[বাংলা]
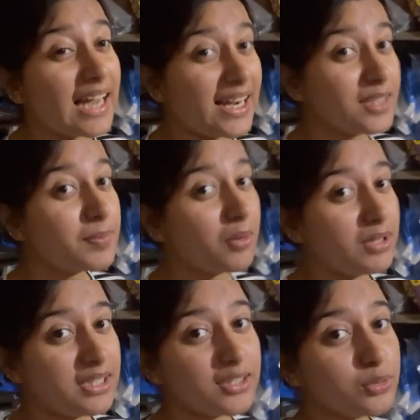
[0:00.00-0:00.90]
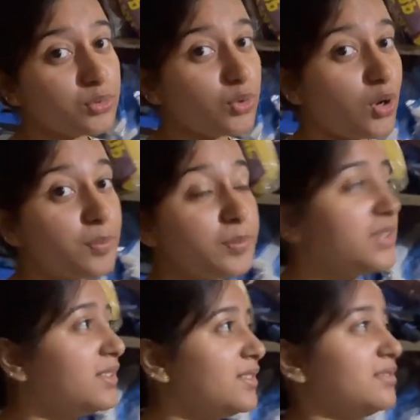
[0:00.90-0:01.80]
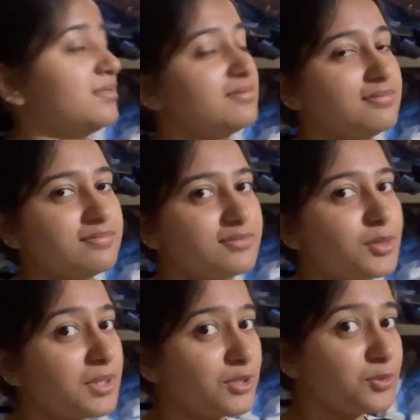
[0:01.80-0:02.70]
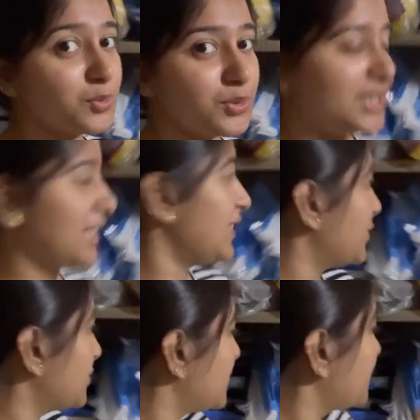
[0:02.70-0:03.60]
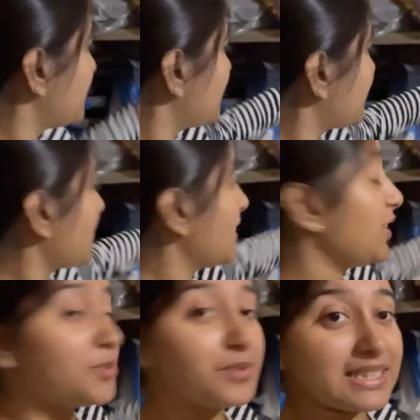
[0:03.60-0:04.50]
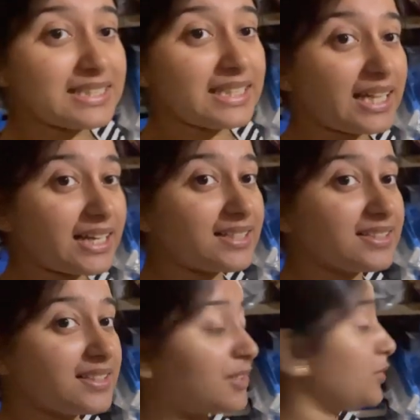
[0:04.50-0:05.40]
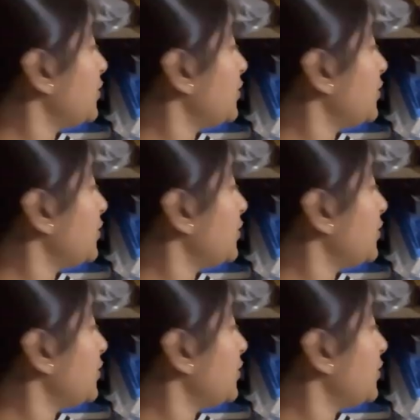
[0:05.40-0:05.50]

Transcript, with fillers: লাইটের পাওয়ারটা একটু কম তোমরা একটু বুঝে নিও ফার্স্টেই দেখাচ্ছি দেখো